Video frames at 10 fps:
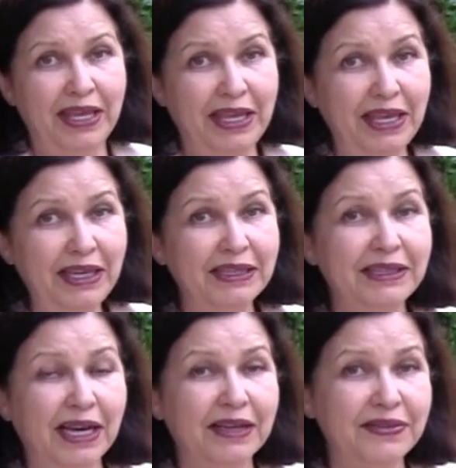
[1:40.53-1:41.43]
И
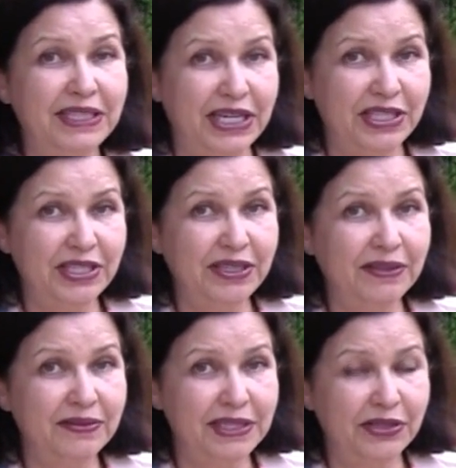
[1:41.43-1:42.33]
до встречи
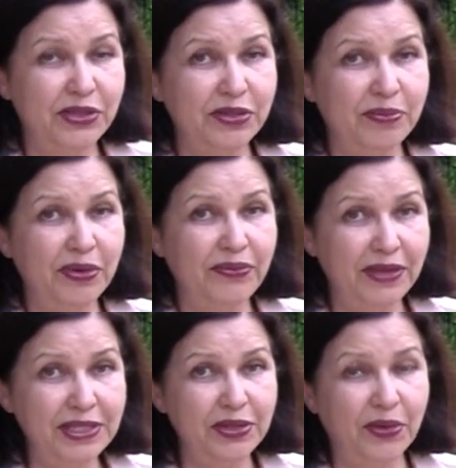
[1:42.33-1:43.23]
в следующем
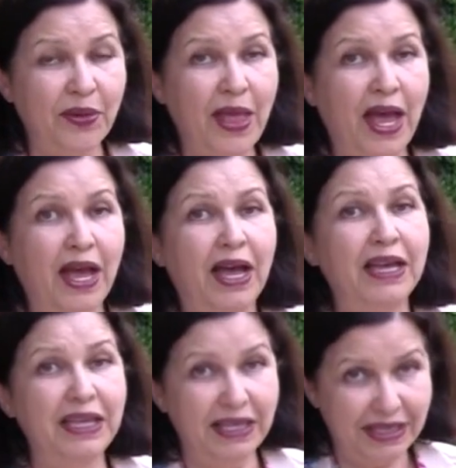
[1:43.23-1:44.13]
видео.
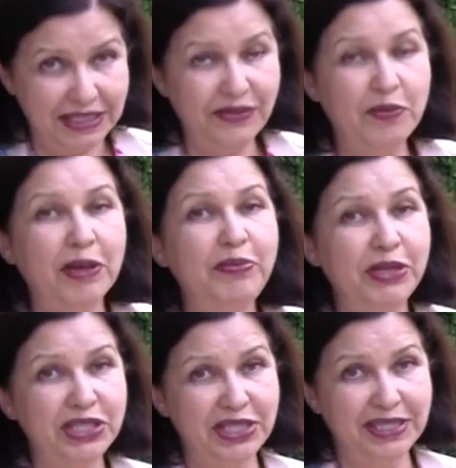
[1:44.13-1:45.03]
И если вы
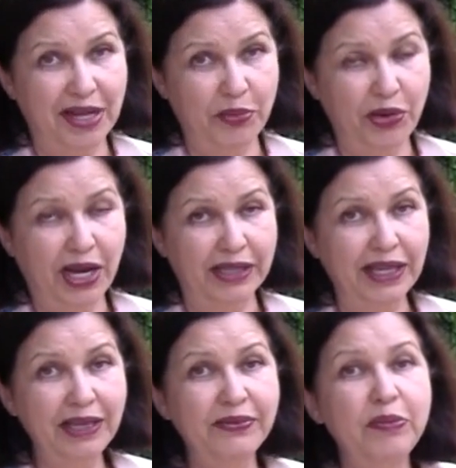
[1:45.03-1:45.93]
подпишетесь на мой
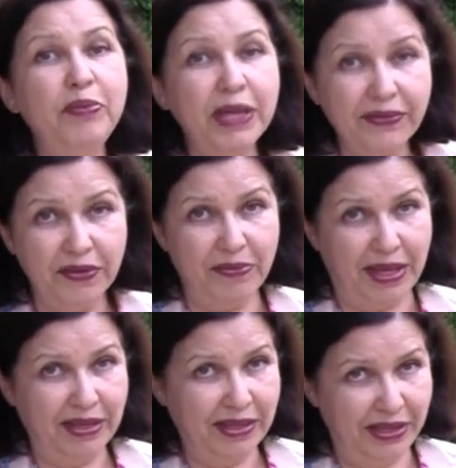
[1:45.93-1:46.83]
канал, вы
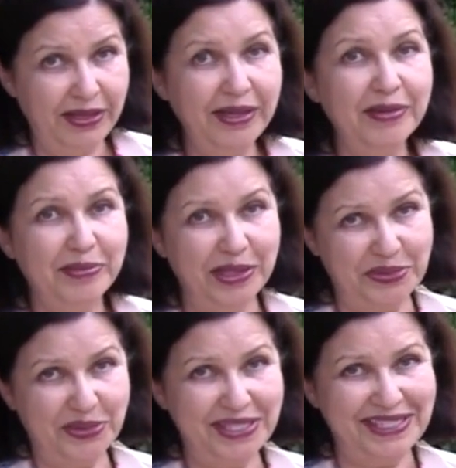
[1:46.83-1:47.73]
первыми их
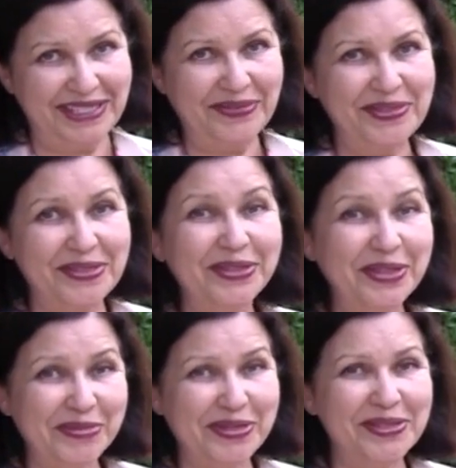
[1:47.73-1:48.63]
получите. Всего
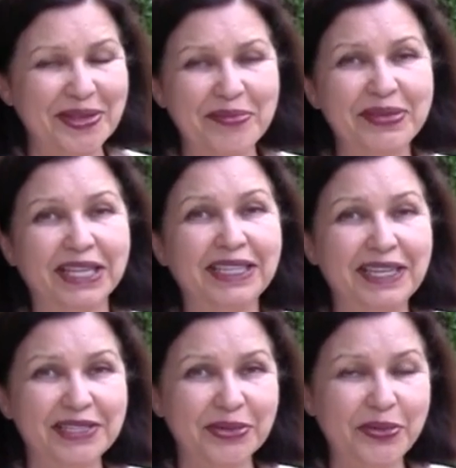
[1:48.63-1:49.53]
доброго. С вами была
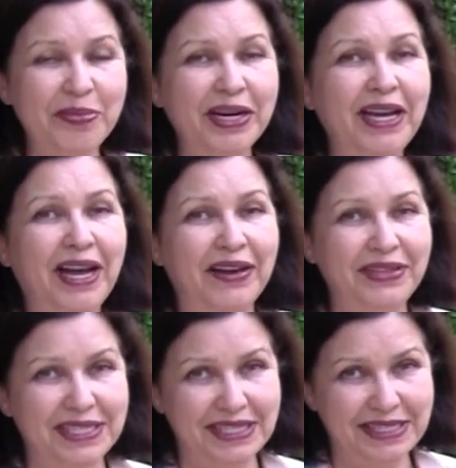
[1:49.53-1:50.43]
Наташа Купер,
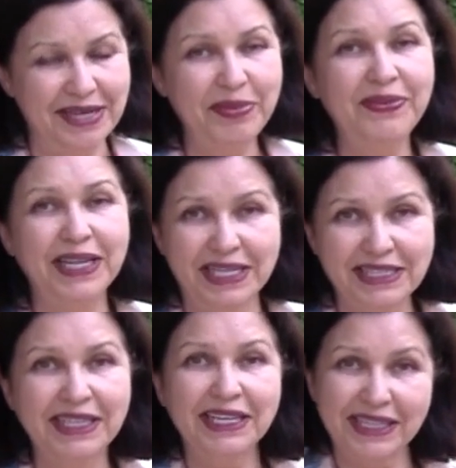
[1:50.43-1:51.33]
автор системы
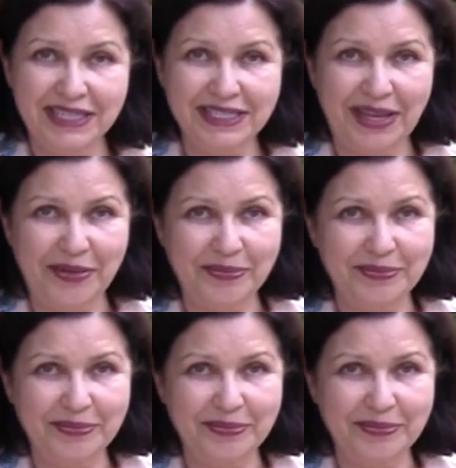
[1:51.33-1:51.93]
«Влиятельный английский».